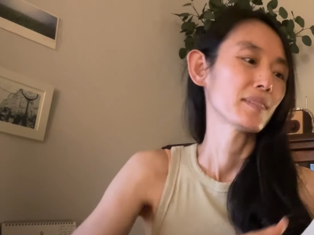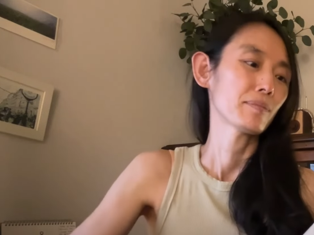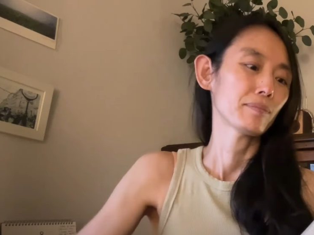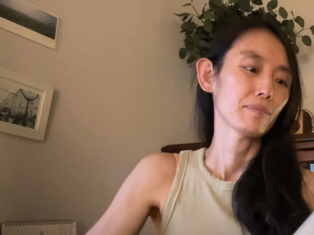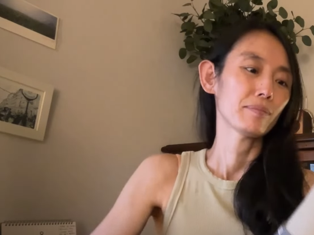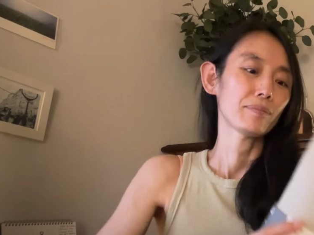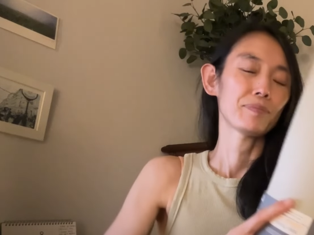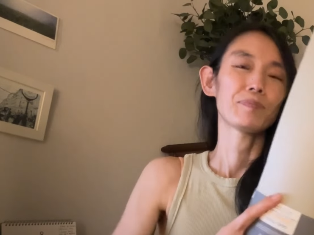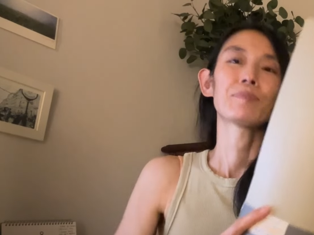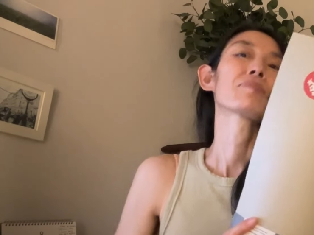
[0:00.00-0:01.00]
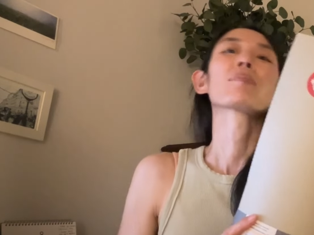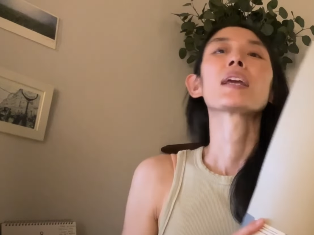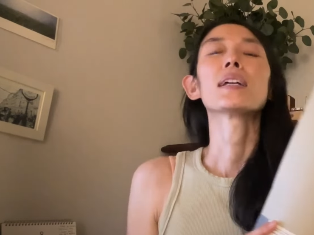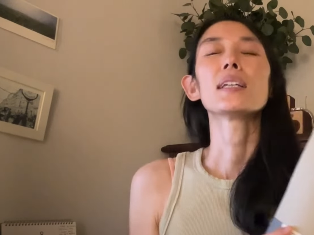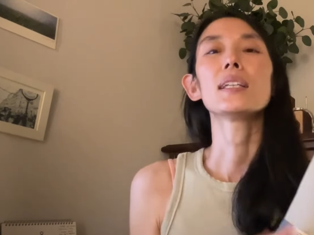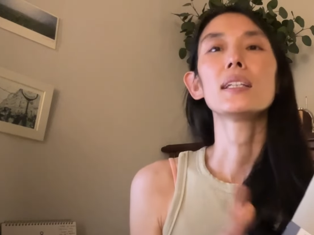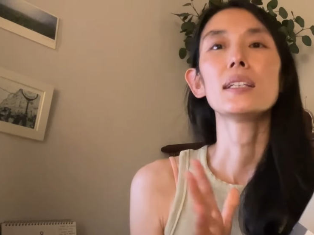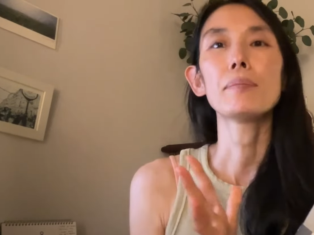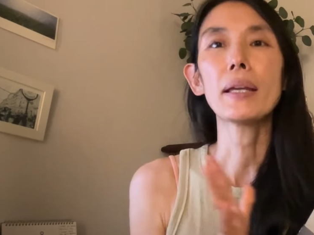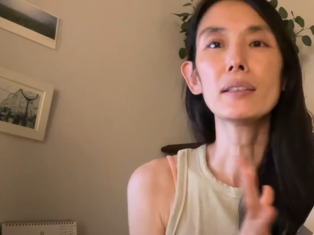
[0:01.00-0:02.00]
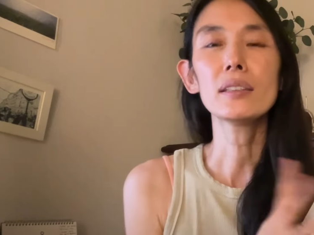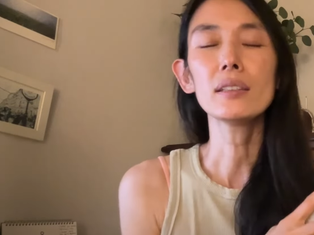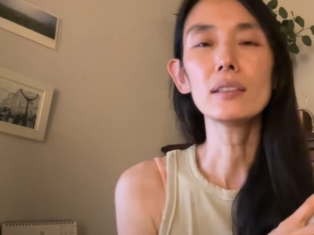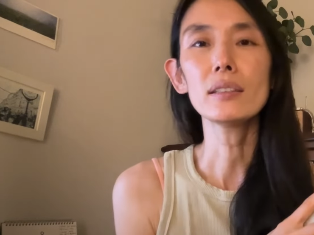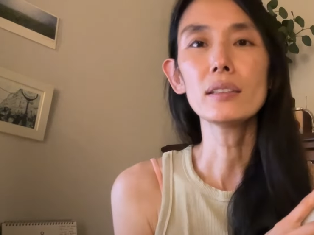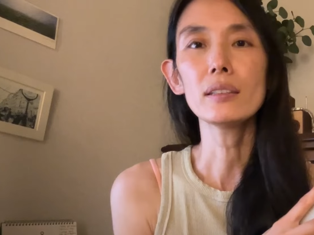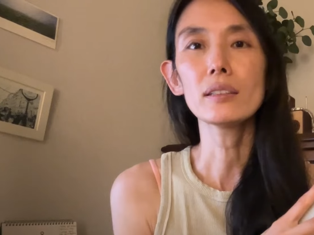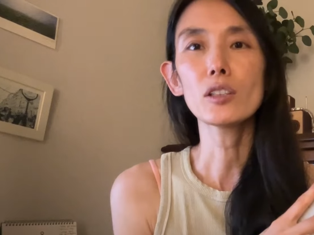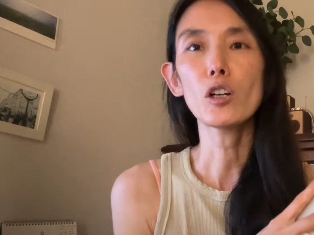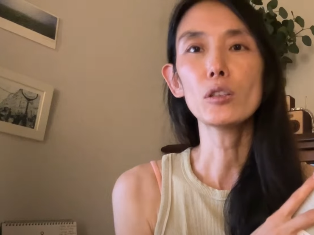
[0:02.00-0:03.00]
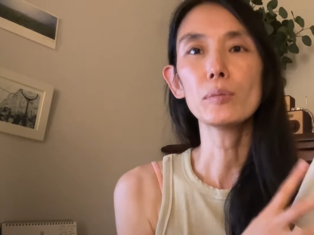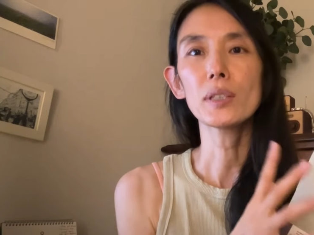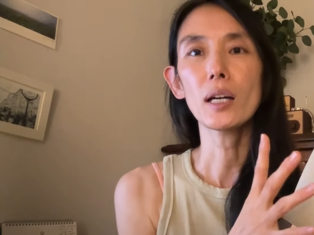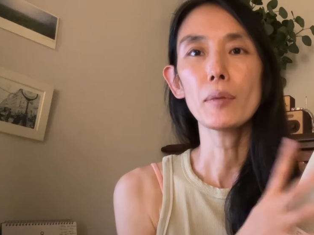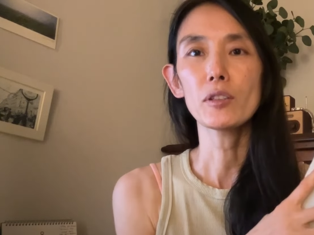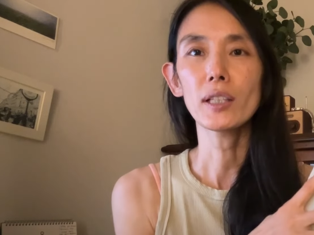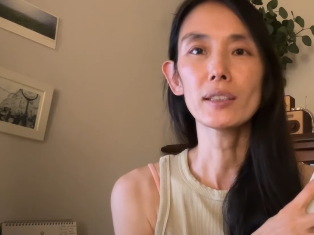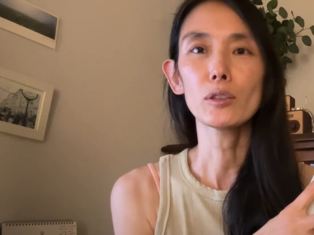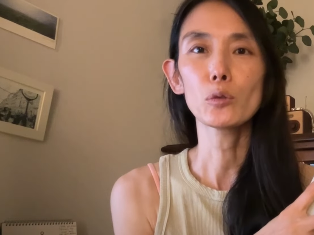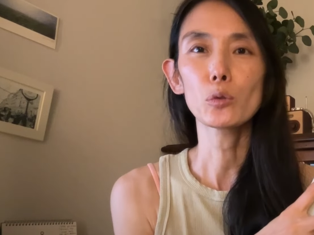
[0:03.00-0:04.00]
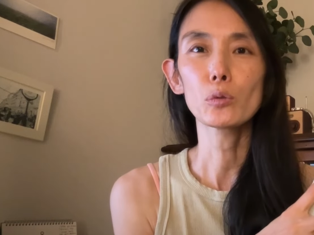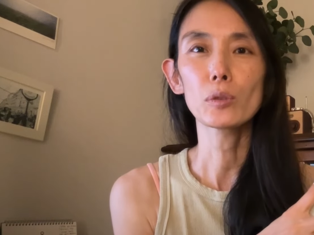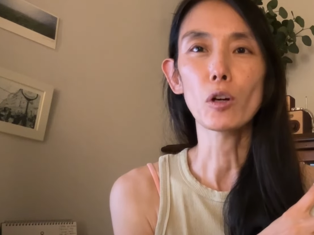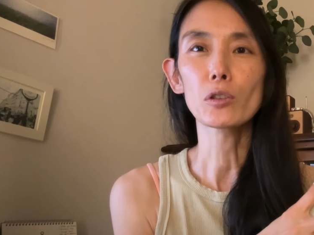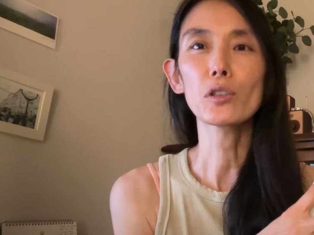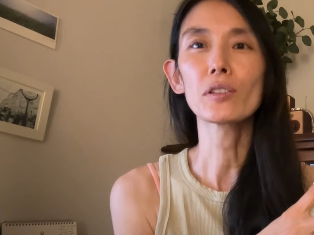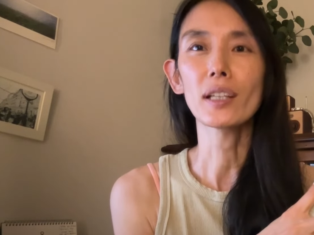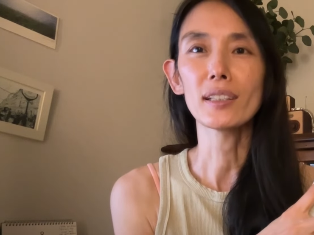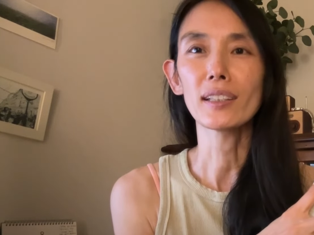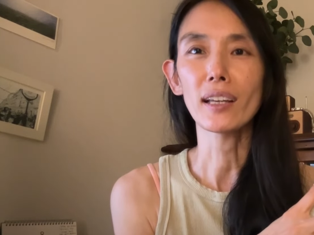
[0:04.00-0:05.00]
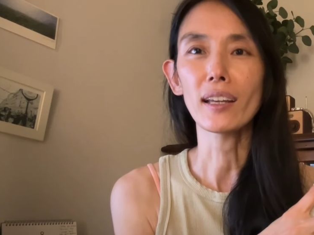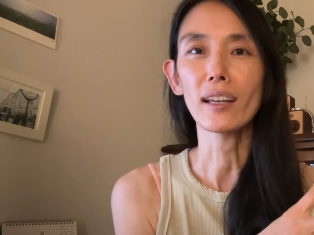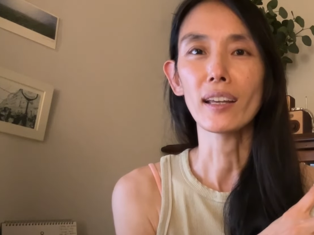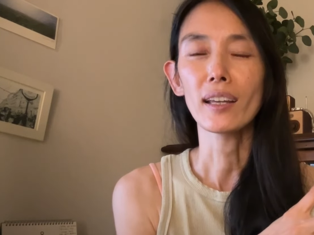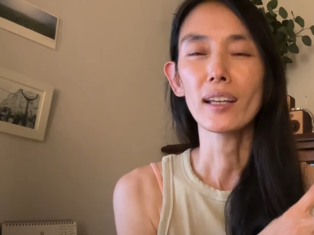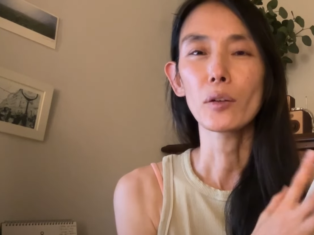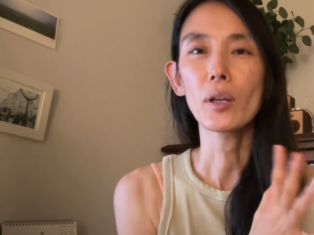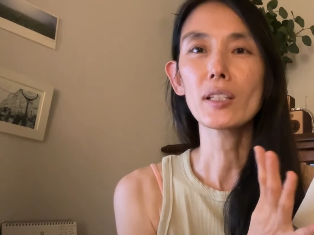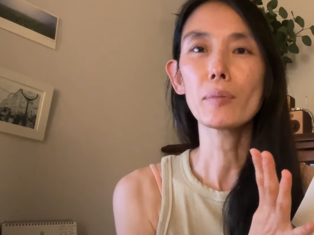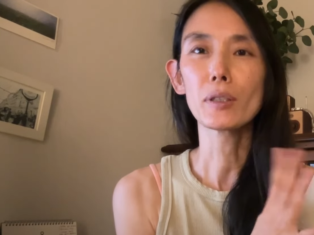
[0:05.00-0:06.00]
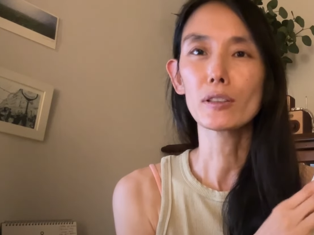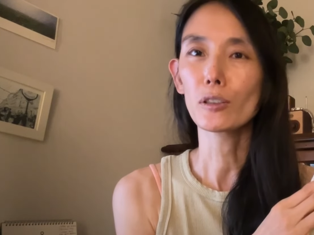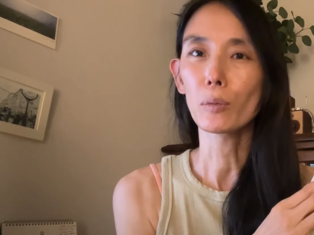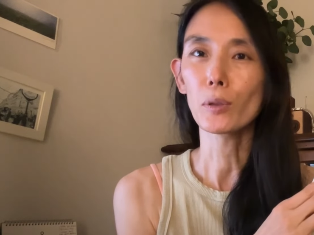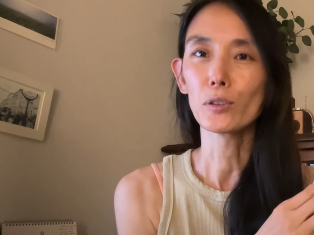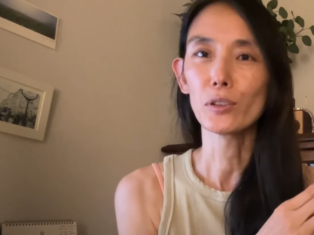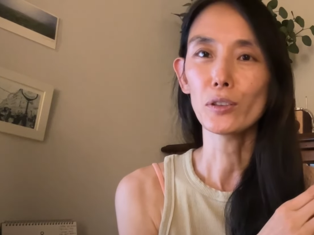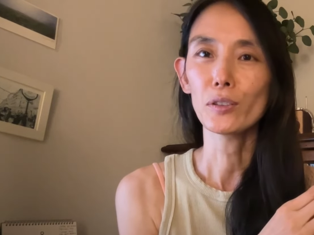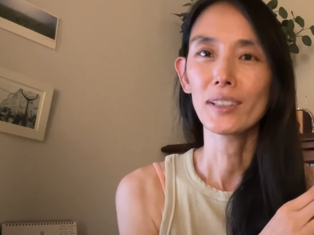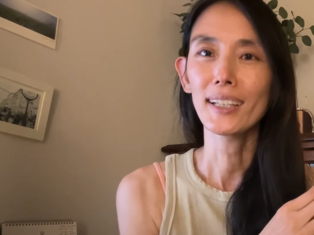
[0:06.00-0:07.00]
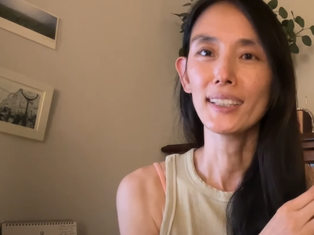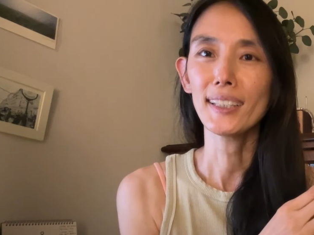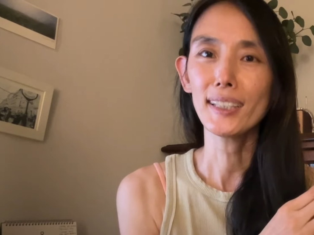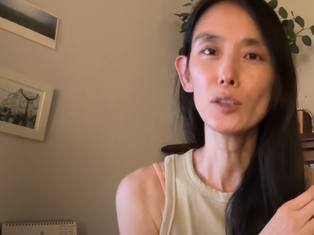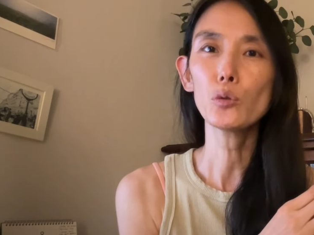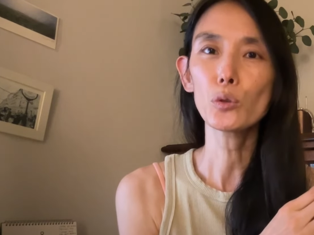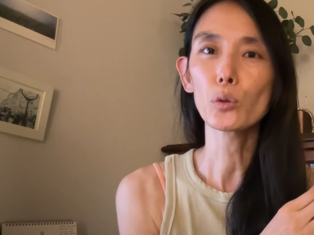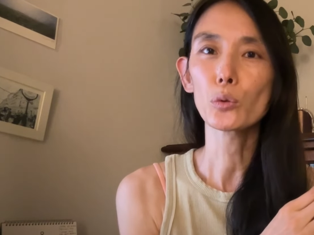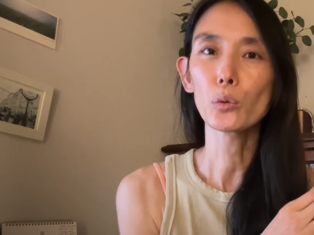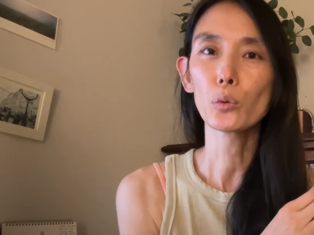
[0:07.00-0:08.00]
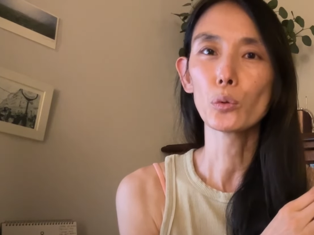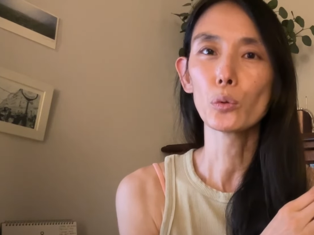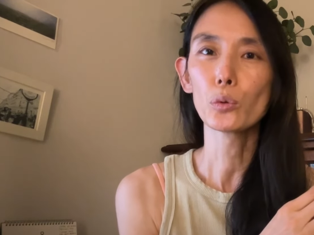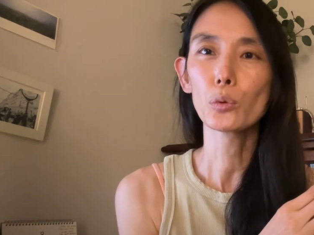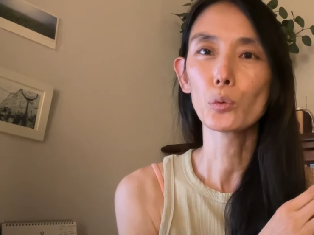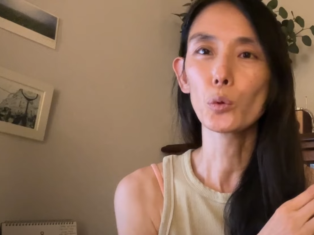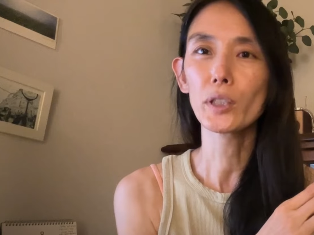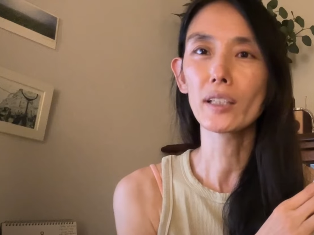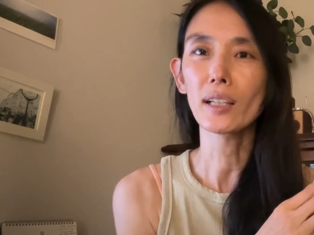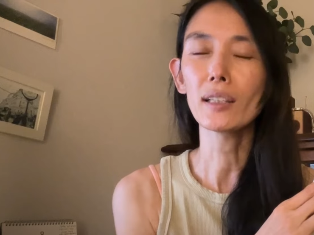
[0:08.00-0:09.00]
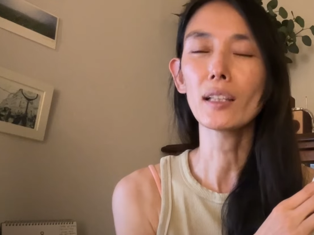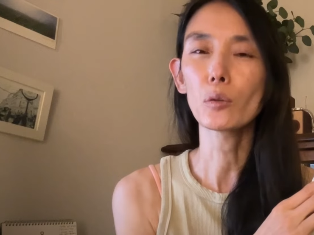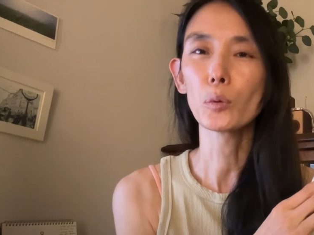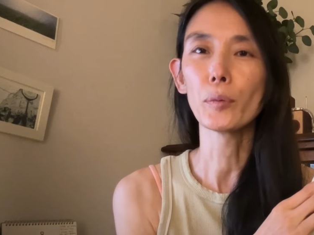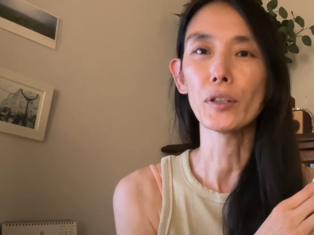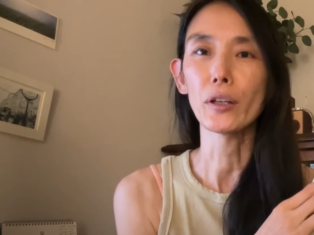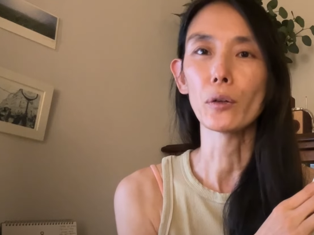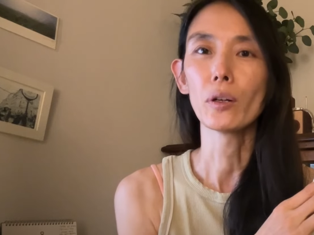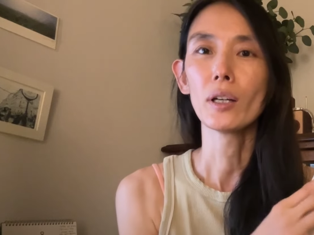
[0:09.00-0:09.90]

음, 이 매트를 처음 사면 사실 조금 걱정되는 게 굉장히 미끄럽거든요. 한 2주 정도 좀 고생을 한다고 보면 돼요.